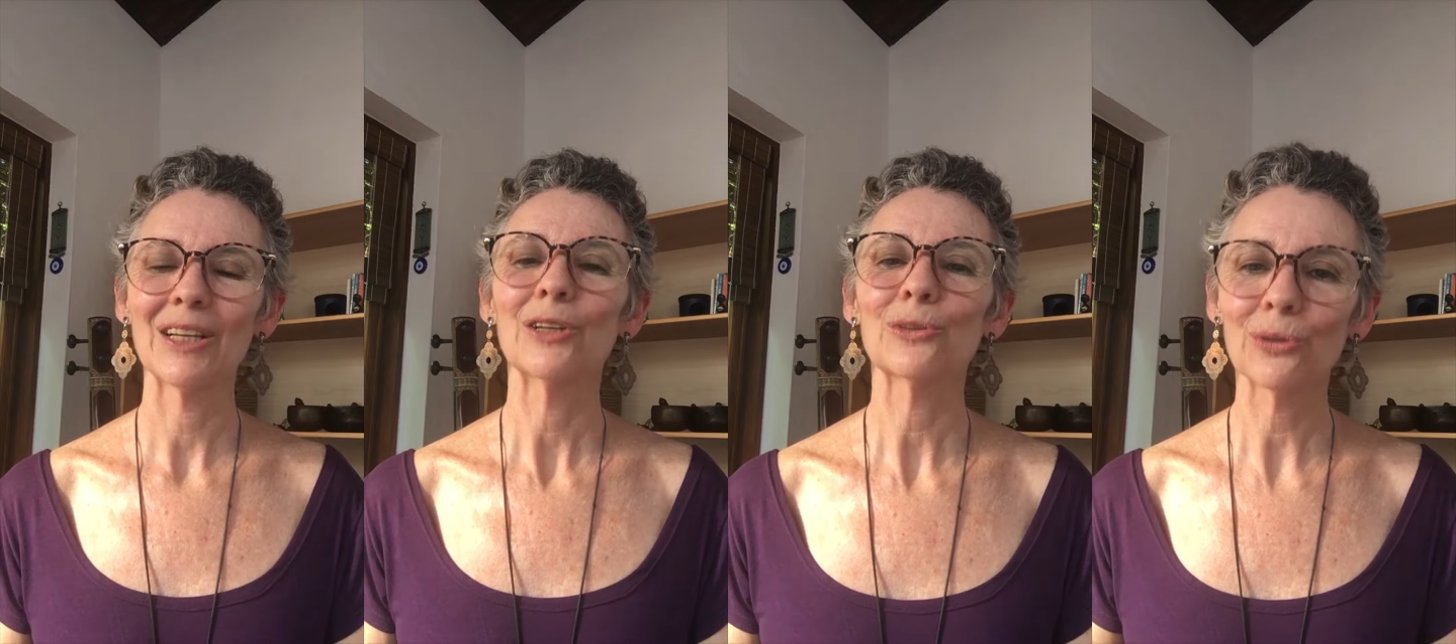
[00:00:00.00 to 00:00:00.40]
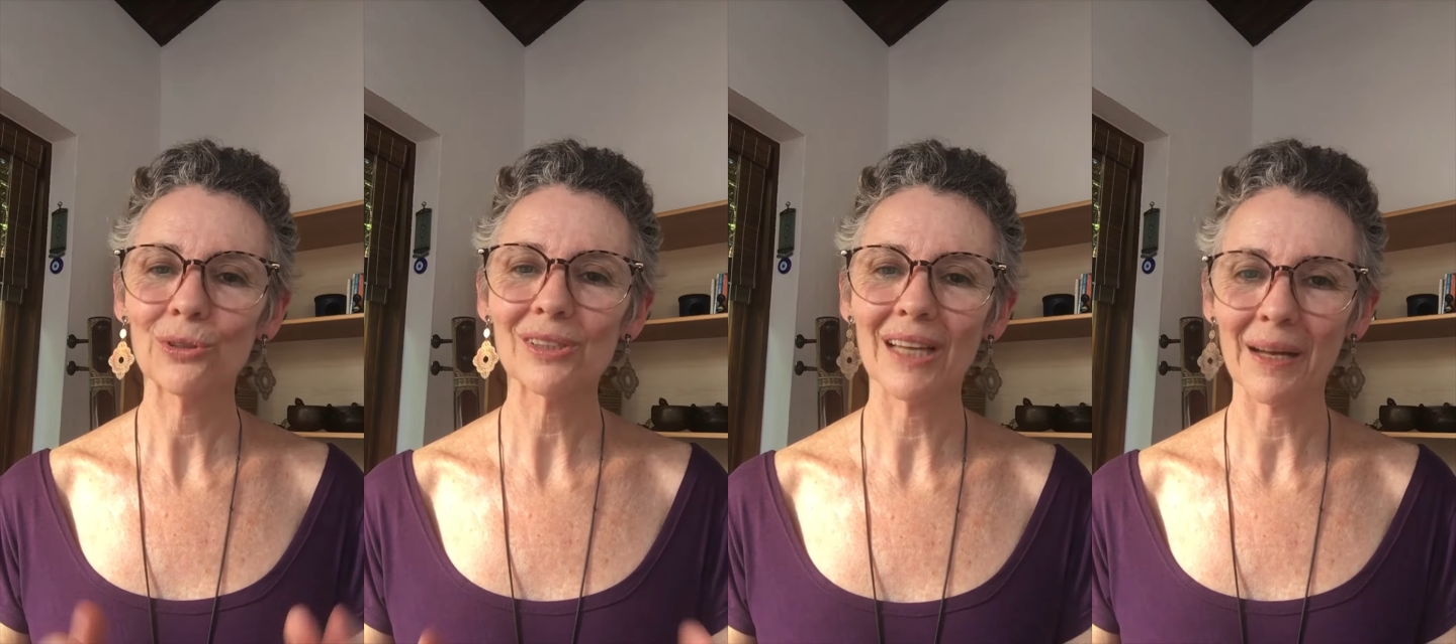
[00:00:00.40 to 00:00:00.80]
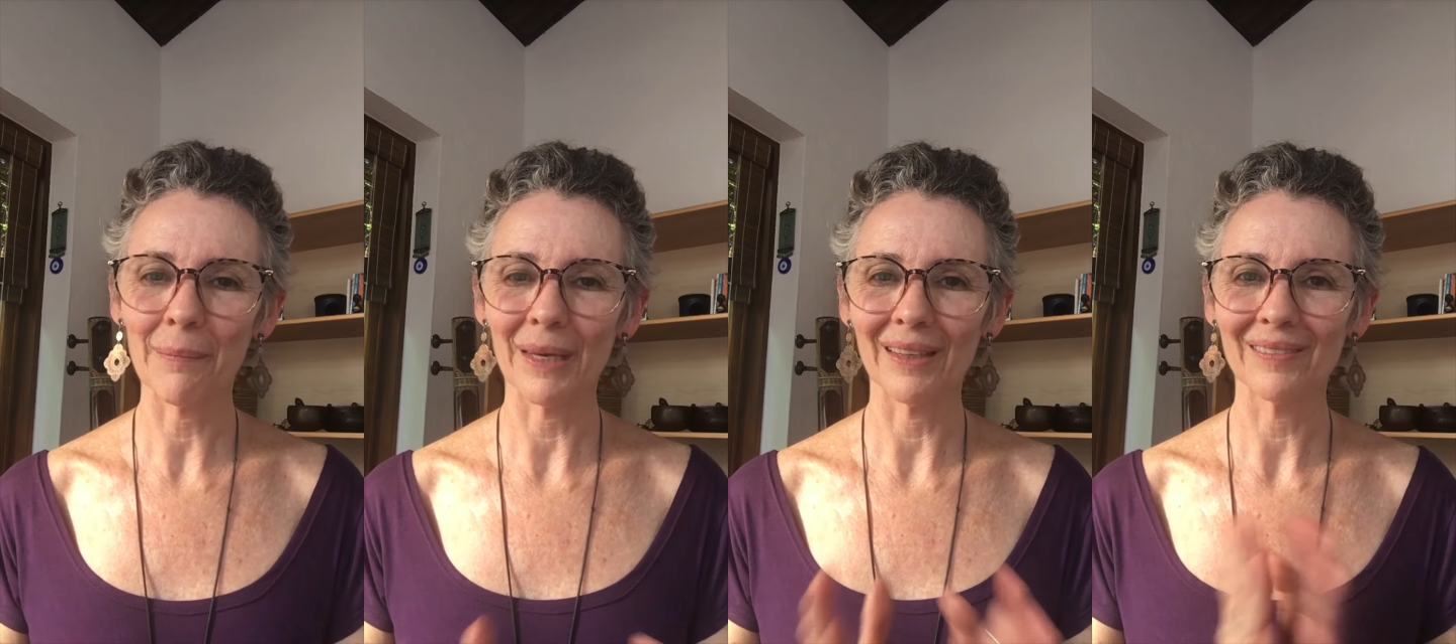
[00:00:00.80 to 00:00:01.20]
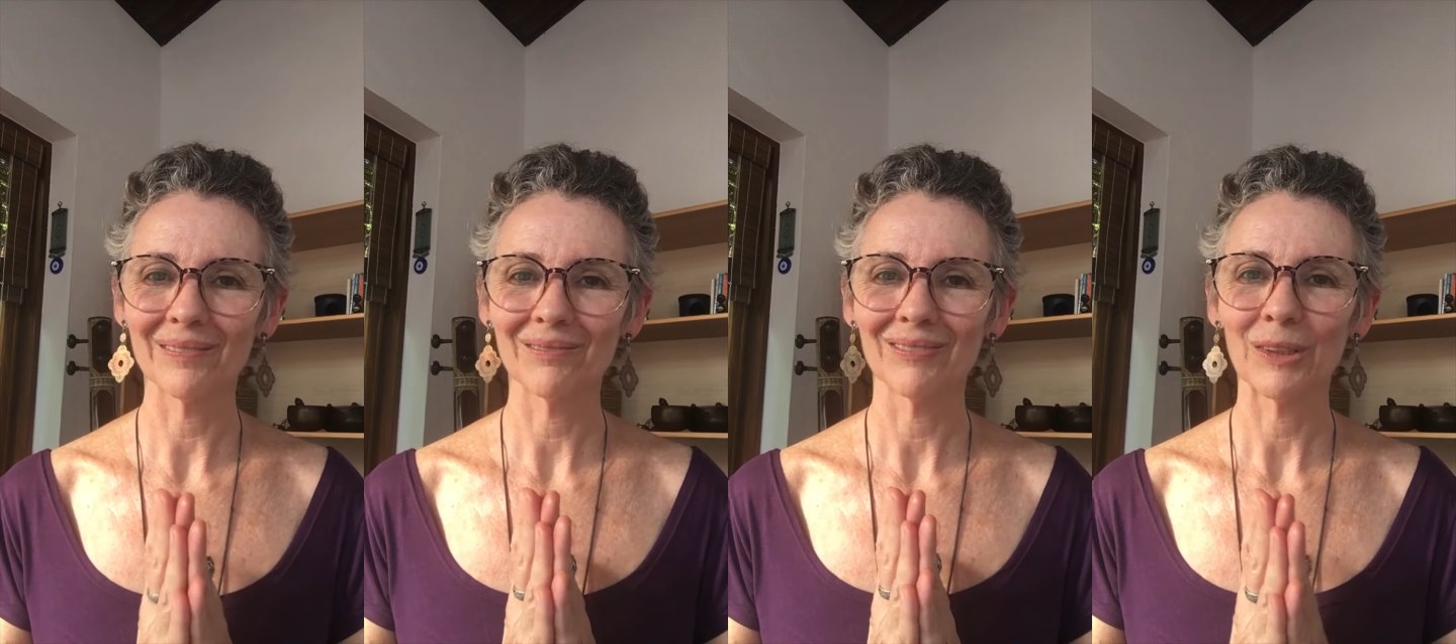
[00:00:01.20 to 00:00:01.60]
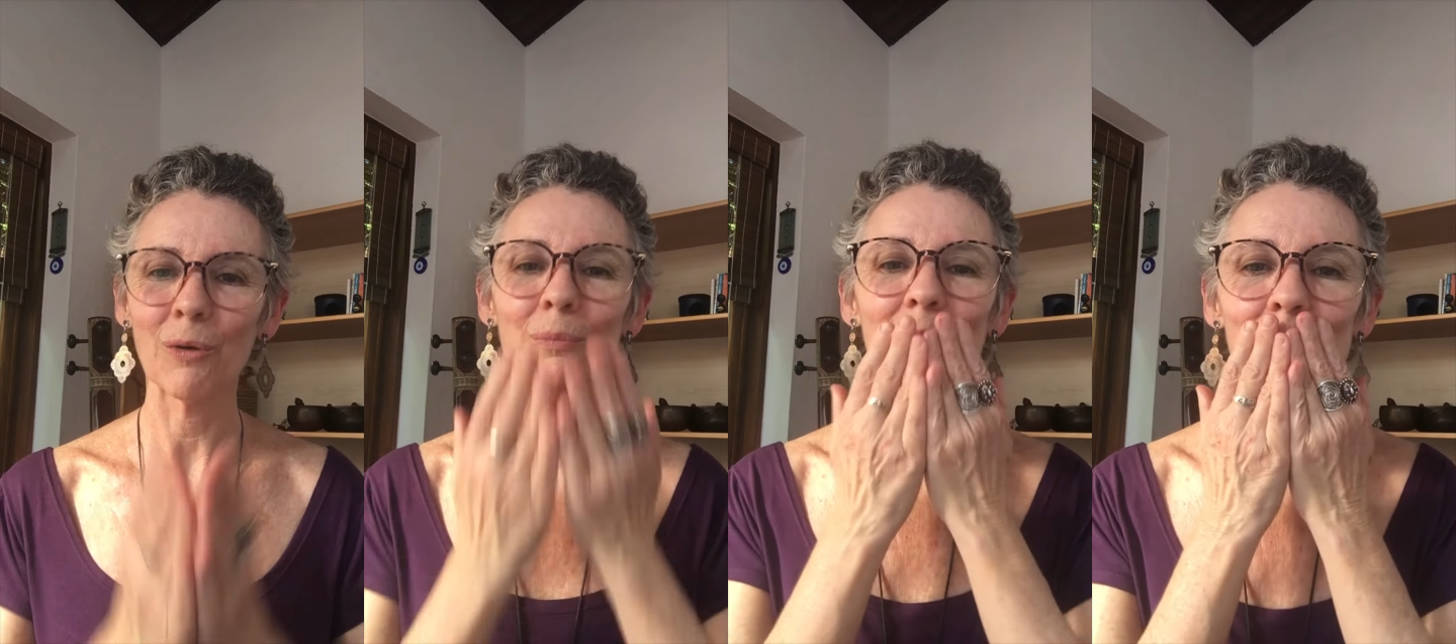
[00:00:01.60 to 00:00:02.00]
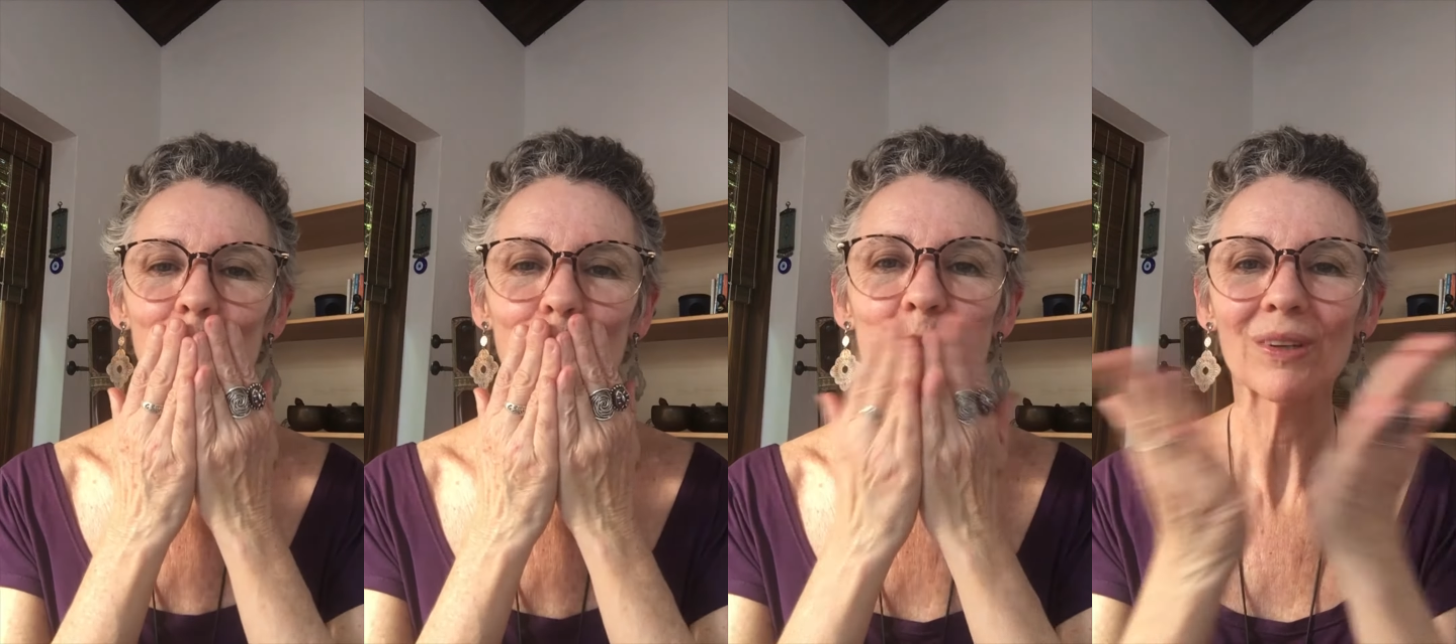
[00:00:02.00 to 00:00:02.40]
Tudo estará bem. Um beijo.